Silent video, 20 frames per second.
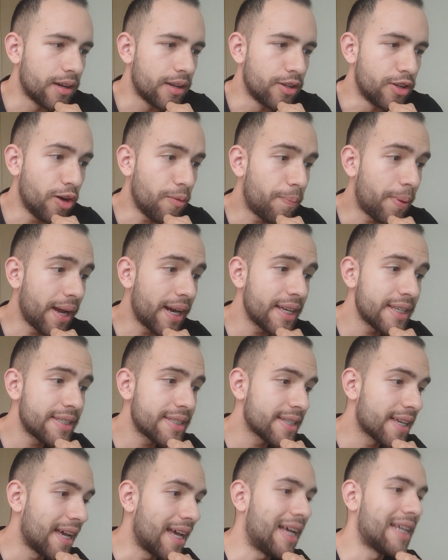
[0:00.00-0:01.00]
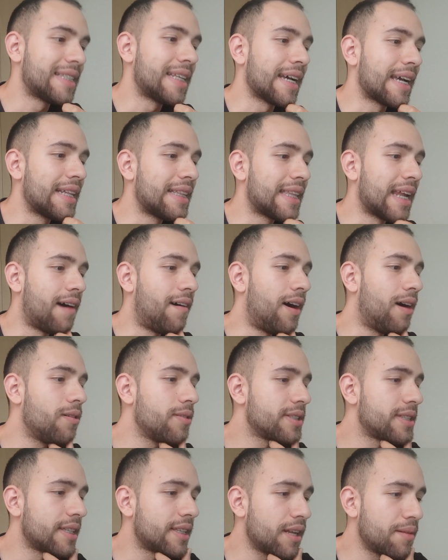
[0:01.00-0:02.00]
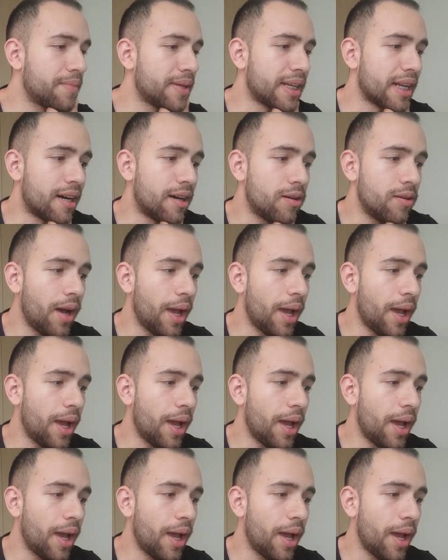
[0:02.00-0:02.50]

no pares hasta que el trabajo esté terminado